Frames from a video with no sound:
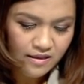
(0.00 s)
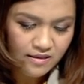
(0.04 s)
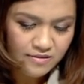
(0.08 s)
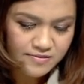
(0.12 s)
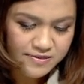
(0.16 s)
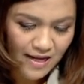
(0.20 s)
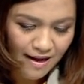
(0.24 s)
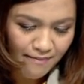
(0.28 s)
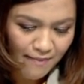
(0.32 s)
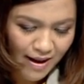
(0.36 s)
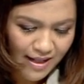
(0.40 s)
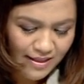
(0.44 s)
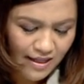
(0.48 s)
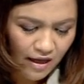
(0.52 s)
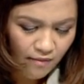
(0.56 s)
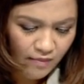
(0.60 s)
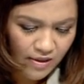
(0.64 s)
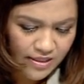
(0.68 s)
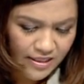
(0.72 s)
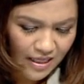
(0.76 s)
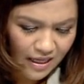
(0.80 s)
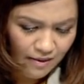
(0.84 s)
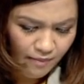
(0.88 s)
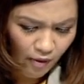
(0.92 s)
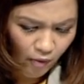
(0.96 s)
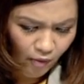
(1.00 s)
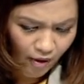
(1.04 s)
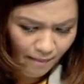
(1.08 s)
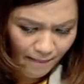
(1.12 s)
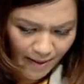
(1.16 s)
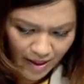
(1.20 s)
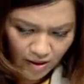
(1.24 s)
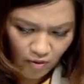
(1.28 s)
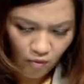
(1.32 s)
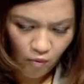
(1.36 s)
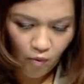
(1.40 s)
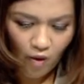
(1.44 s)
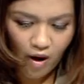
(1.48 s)
สามารถแก้วมีชัยบอกว่าเป็
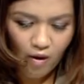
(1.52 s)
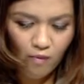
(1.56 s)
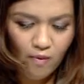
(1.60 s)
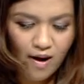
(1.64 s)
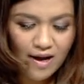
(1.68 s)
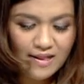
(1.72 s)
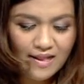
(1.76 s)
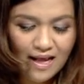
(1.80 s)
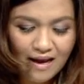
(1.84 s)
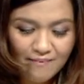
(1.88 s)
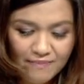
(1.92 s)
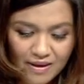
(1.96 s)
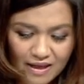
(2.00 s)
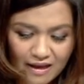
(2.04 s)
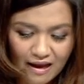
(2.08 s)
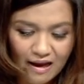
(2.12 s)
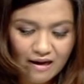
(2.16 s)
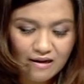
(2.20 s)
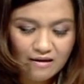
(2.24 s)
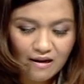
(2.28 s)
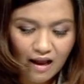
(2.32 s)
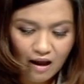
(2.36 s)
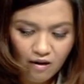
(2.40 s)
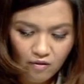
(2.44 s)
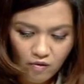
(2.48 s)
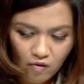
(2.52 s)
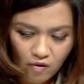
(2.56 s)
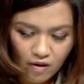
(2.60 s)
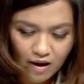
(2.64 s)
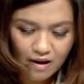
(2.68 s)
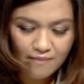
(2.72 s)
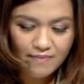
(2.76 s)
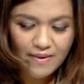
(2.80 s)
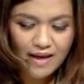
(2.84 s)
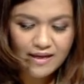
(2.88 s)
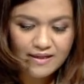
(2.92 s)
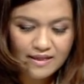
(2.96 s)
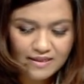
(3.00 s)
นห่วงว่าถ้ามีการก้าวล่วง
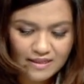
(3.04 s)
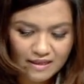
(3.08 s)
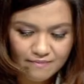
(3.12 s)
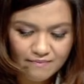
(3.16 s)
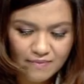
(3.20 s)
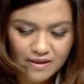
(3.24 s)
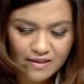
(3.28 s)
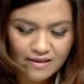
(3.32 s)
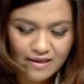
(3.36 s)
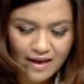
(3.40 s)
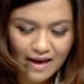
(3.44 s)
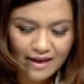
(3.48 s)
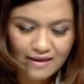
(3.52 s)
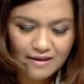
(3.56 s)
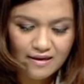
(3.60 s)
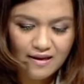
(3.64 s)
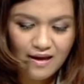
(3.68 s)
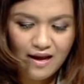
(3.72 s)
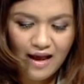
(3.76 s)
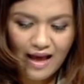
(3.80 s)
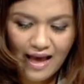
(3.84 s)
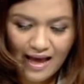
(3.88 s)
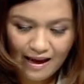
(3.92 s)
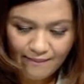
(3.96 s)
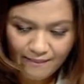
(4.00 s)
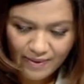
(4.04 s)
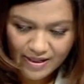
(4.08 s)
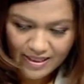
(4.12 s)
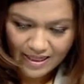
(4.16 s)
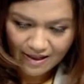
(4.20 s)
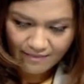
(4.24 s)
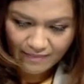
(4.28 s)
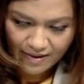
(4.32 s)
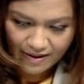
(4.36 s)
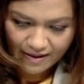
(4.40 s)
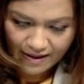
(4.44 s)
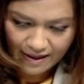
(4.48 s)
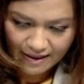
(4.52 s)
อำนาจนิติบัญญัติ หากไม่
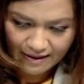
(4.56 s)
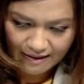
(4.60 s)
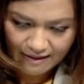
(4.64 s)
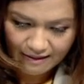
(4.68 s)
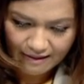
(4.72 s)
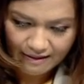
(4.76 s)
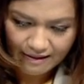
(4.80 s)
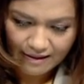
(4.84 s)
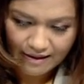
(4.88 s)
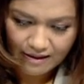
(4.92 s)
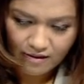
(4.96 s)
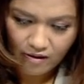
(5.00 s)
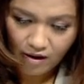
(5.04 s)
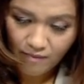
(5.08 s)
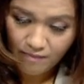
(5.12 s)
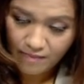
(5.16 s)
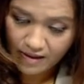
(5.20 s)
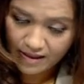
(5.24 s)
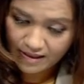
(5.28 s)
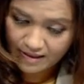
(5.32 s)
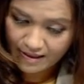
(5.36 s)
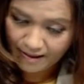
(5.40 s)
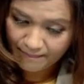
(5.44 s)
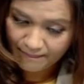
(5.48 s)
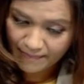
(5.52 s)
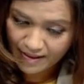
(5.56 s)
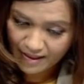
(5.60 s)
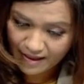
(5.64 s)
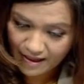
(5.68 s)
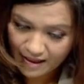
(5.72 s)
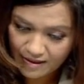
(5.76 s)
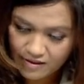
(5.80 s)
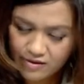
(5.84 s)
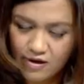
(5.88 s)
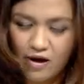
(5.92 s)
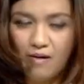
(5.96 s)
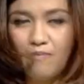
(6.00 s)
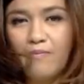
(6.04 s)
ทำอะไรเลยก็เหมือนกับเป็นกา
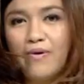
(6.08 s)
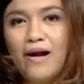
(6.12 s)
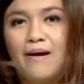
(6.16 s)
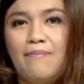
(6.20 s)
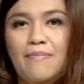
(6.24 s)
รยอมรั